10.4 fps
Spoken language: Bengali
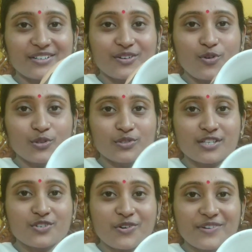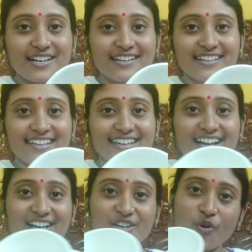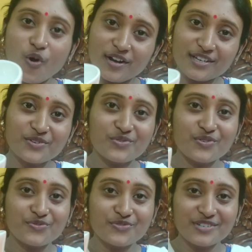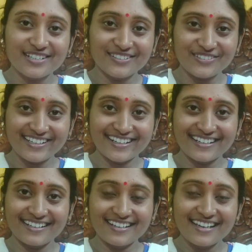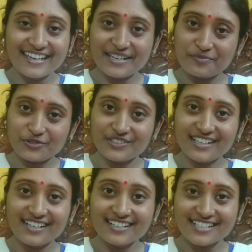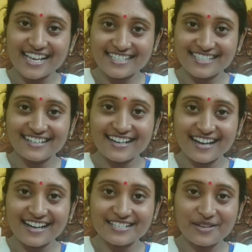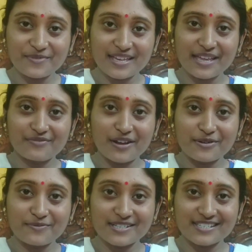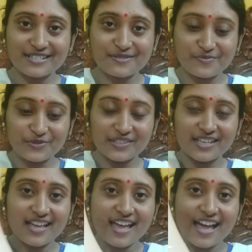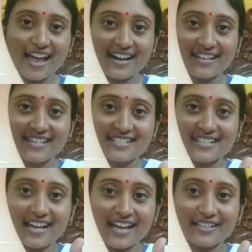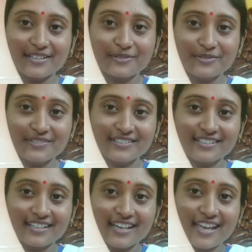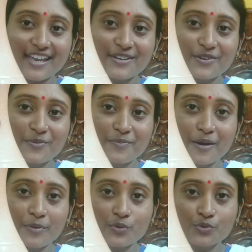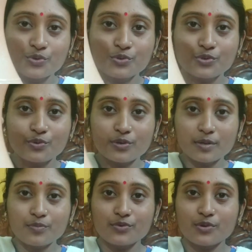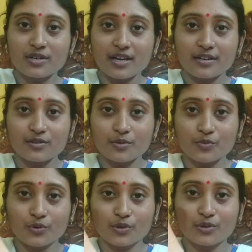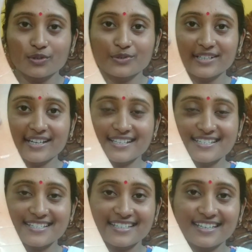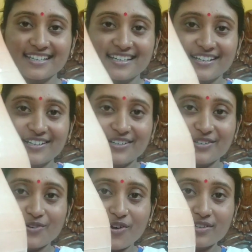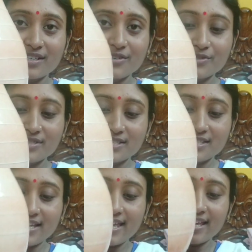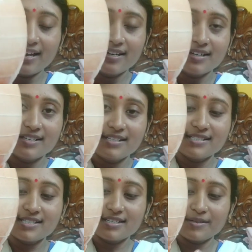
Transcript: কতটা চওড়া এখানে অনেকগুলো ফুল কিন্তু এখানে এর মধ্যে সাজিয়ে রাখা যাবে এই ফ্লাওয়ার ভাসটার মধ্যে আর এই যে গায়ে দেখুন এই রকমভাবে উঁচু উঁচু করে পুরোটা এরকম গোল গোল করে গেছে রংটা হচ্ছে এইখানটা নিচে